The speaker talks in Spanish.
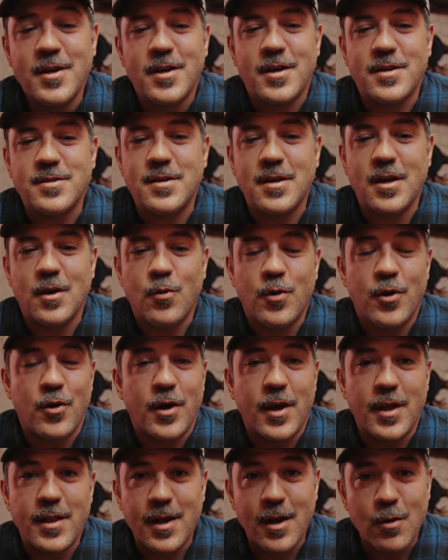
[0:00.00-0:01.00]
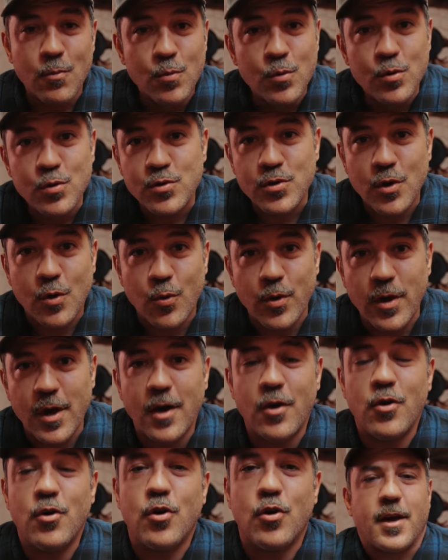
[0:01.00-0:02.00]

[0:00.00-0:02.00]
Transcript: Así que bueno, hay que tener mucho cuidado,